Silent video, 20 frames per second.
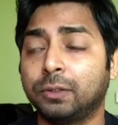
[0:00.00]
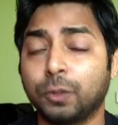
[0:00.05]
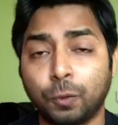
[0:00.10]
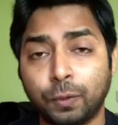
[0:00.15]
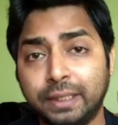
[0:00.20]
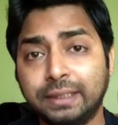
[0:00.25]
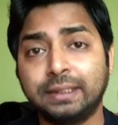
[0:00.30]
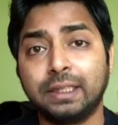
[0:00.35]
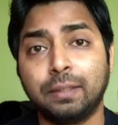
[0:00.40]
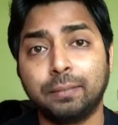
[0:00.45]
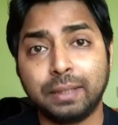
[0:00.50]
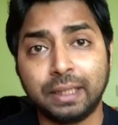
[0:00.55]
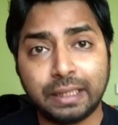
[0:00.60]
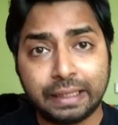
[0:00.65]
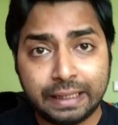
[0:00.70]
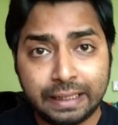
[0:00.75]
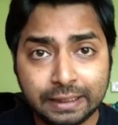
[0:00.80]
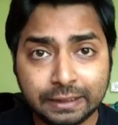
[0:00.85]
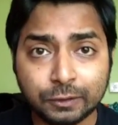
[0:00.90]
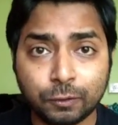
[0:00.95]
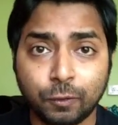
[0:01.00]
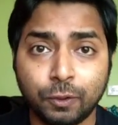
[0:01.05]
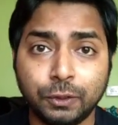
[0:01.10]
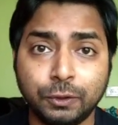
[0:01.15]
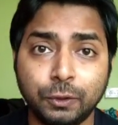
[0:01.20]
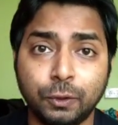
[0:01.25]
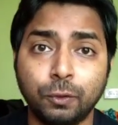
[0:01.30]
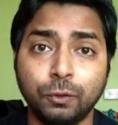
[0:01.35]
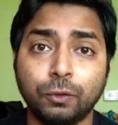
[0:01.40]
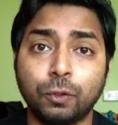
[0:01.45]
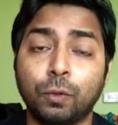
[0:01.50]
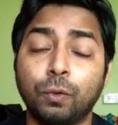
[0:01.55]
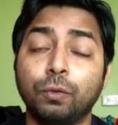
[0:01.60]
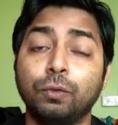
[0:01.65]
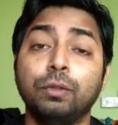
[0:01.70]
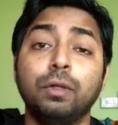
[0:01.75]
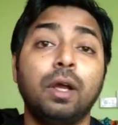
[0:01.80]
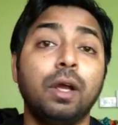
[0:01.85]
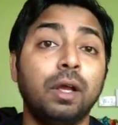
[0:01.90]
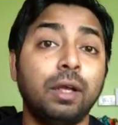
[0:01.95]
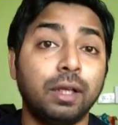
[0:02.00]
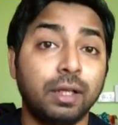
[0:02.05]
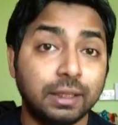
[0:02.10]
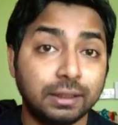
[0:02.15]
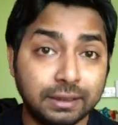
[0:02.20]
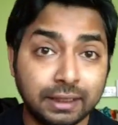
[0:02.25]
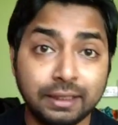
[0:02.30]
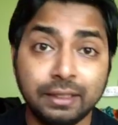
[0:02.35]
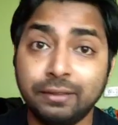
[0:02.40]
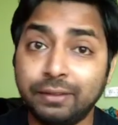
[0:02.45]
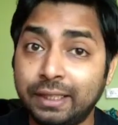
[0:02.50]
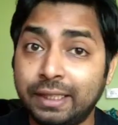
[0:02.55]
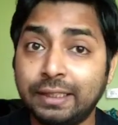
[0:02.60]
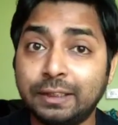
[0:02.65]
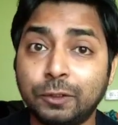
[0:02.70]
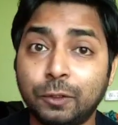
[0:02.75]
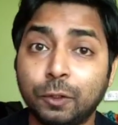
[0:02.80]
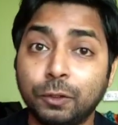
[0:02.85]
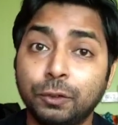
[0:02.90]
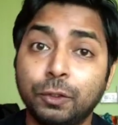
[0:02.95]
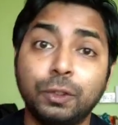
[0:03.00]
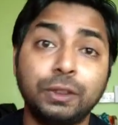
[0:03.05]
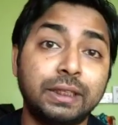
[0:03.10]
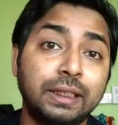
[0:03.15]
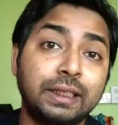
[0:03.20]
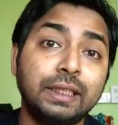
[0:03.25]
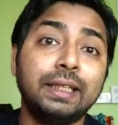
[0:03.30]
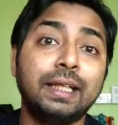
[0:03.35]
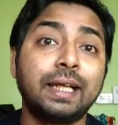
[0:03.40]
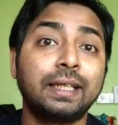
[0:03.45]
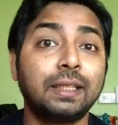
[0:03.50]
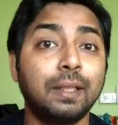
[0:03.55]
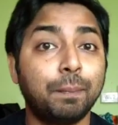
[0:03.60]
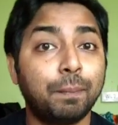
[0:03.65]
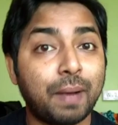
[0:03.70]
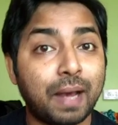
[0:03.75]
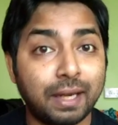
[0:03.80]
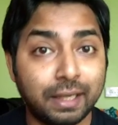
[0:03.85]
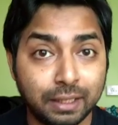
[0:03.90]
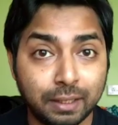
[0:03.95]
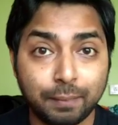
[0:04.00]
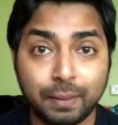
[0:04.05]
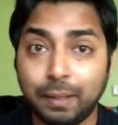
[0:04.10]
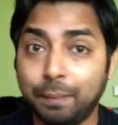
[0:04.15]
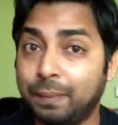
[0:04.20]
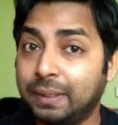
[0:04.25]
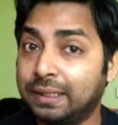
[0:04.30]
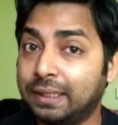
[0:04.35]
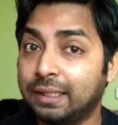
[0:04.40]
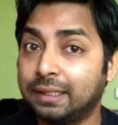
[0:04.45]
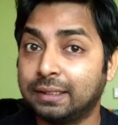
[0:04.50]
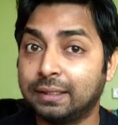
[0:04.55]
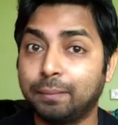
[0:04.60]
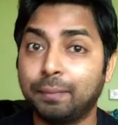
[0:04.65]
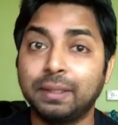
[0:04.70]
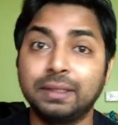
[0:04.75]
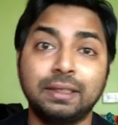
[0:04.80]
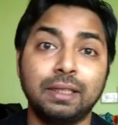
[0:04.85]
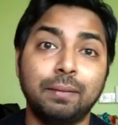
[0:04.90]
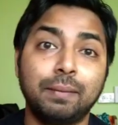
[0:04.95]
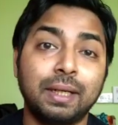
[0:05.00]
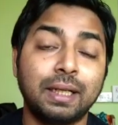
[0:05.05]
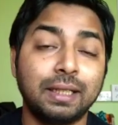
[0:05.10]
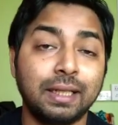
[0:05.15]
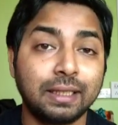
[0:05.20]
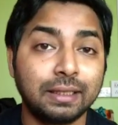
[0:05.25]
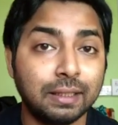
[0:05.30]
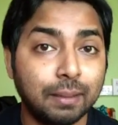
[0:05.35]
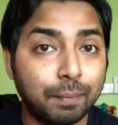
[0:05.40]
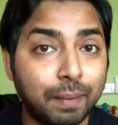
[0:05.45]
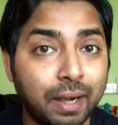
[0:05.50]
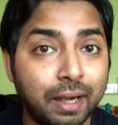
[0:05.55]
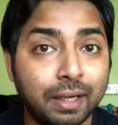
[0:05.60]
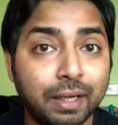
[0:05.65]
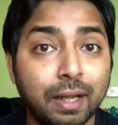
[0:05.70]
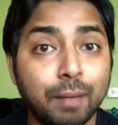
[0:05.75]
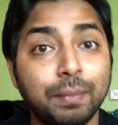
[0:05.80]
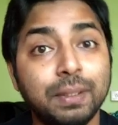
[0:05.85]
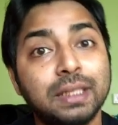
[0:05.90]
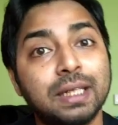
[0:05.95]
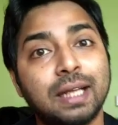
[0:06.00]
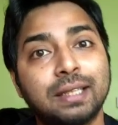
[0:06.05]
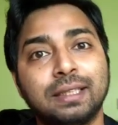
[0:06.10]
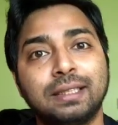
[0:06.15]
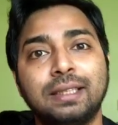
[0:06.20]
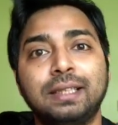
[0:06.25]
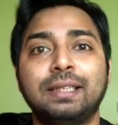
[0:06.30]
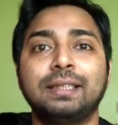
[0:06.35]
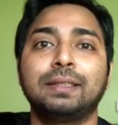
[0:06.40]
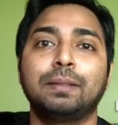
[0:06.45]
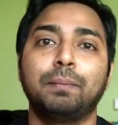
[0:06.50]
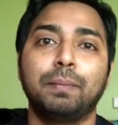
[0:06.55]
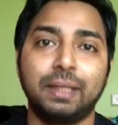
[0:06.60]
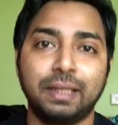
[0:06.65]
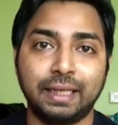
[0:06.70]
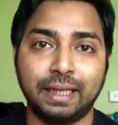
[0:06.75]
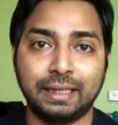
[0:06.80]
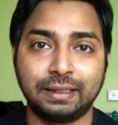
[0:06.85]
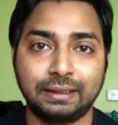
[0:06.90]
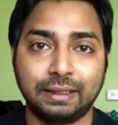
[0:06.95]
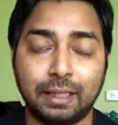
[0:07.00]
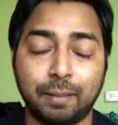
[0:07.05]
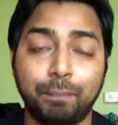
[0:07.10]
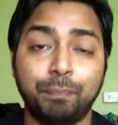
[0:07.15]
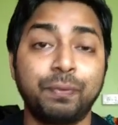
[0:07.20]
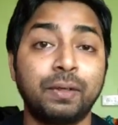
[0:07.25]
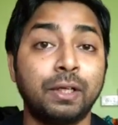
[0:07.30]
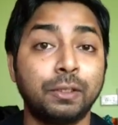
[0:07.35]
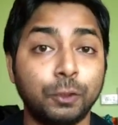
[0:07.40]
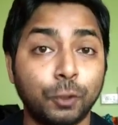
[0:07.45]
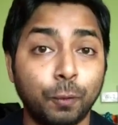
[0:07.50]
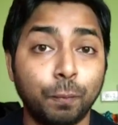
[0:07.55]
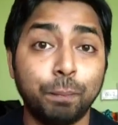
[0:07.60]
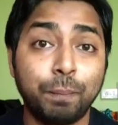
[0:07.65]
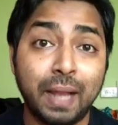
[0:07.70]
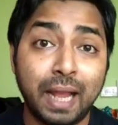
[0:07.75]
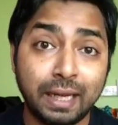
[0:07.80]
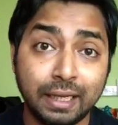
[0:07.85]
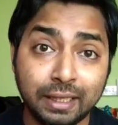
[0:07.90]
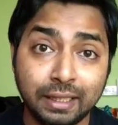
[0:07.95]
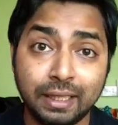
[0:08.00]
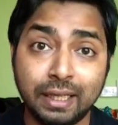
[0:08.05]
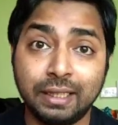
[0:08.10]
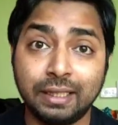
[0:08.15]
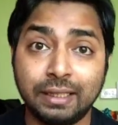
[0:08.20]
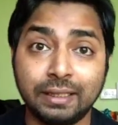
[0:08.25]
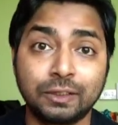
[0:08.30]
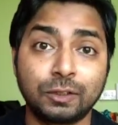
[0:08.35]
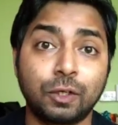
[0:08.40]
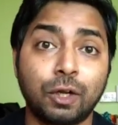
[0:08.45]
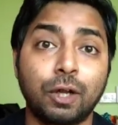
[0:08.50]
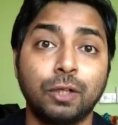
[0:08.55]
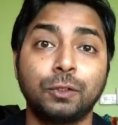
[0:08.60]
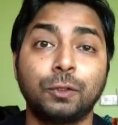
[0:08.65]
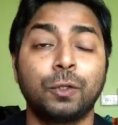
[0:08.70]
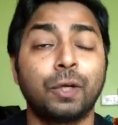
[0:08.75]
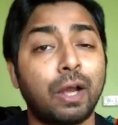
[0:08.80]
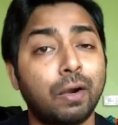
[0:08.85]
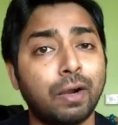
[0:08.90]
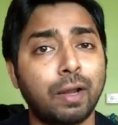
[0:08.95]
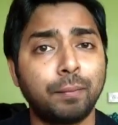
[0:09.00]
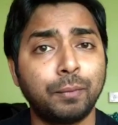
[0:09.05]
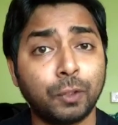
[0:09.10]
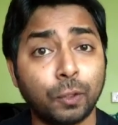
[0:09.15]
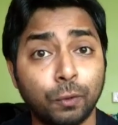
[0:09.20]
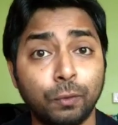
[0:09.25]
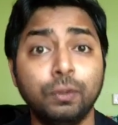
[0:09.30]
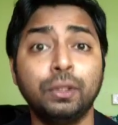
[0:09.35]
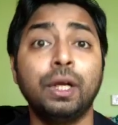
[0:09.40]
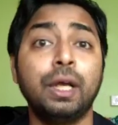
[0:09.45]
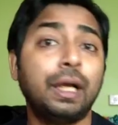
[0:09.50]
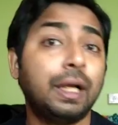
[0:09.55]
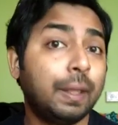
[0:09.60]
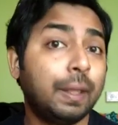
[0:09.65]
যখন এই সিনেমাটা রিলিজ করেছিল তখন যেদিন রিলিজ করেছিল সেদিন দেখতে পারিনি মানে বিশে ডিসেম্বর সিনেমাটা দেখতে পারিনি আমি সাতাশে ডিসেম্বর দেখেছিলাম যখন প্যান ইন্ডিয়া রিলিজ করা হয়েছিল কারণ আমি তখন